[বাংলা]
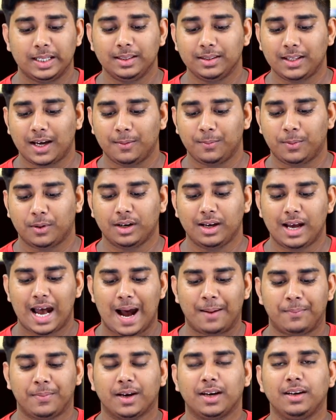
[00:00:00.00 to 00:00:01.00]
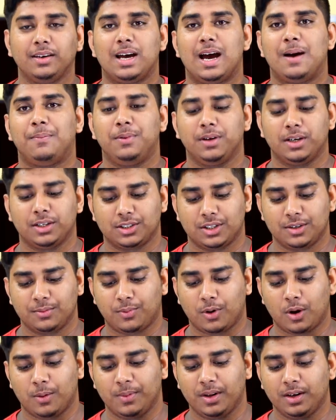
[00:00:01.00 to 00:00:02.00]
দেন তারপরে আপনাকে অ্যাপ্লিকেশন
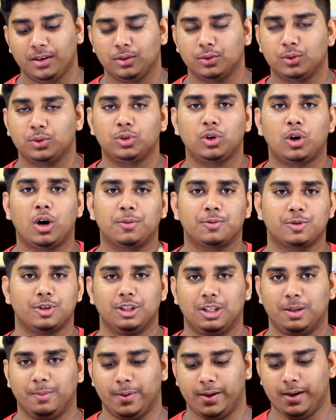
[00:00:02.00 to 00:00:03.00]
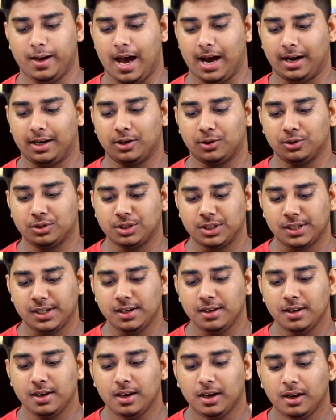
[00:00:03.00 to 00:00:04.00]
ফর্মের দুটো অপশন দেবে একটা হচ্ছে
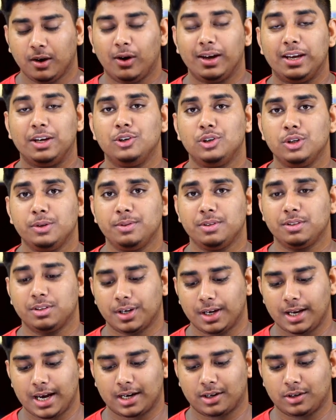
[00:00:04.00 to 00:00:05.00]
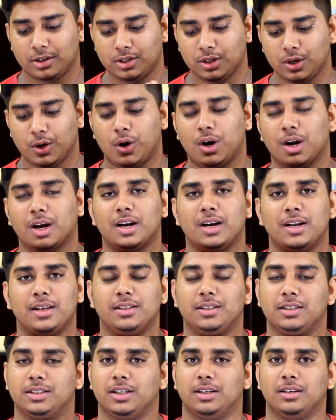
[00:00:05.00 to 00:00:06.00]
ইন্ডিভিজুয়াল একটা হচ্ছে
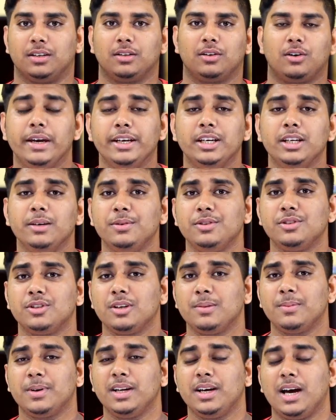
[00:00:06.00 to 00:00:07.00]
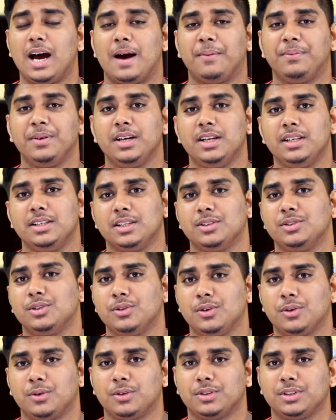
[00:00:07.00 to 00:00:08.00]
অর্গানাইজেশন ইন্ডিভিজুয়াল মানে আপনি নিজের
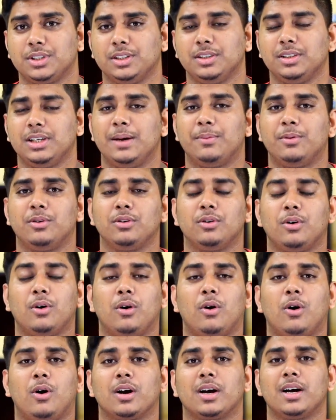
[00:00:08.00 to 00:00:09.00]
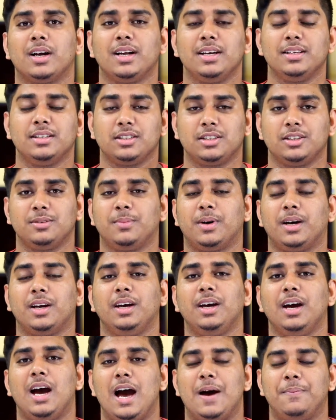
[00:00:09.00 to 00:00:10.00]
জন্য করছেন এবং অর্গানাইজেশন
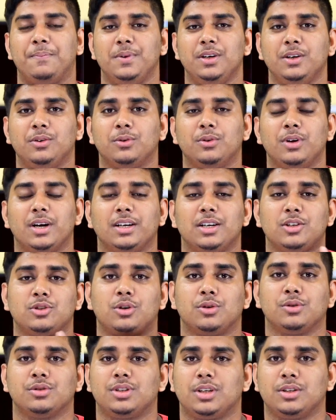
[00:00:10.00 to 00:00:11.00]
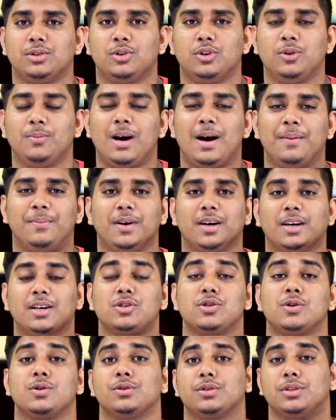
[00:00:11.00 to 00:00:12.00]
মানে আপনি কোনো একটা সংস্থার জন্য বা আপনার
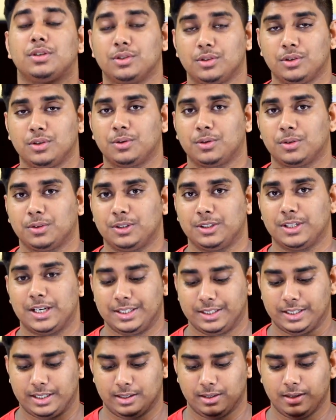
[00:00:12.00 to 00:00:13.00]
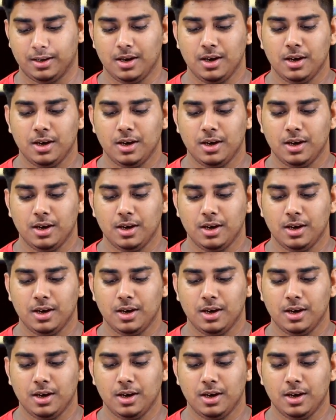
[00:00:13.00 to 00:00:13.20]
একটা সংস্থার জন্য করতে চাইছেন